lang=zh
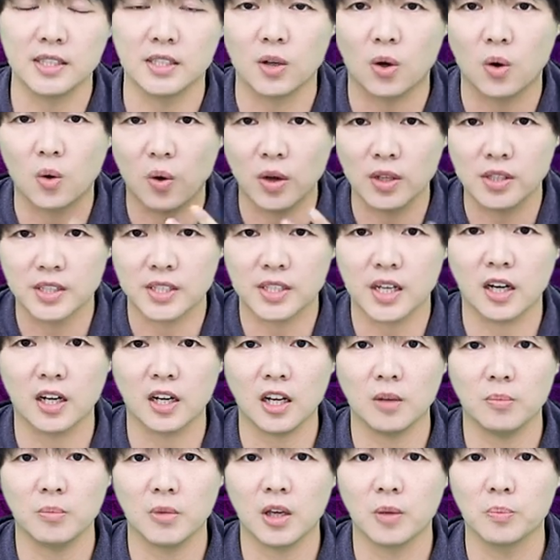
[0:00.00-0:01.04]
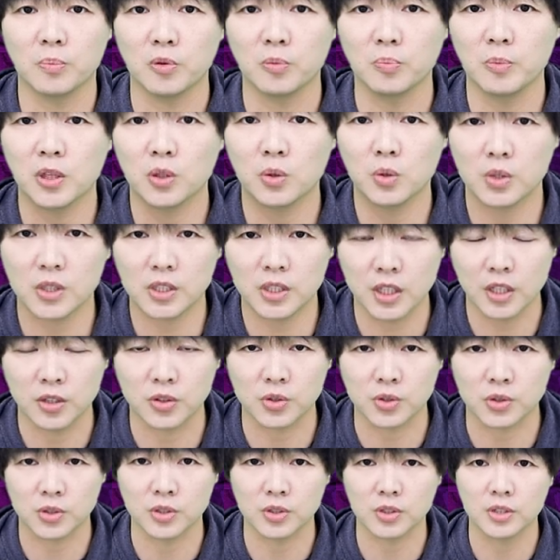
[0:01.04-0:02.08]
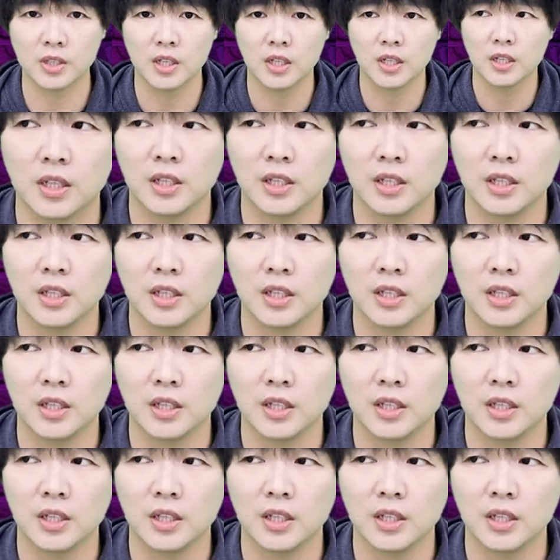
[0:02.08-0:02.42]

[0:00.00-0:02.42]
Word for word: 己的幻想里面，不面对现实。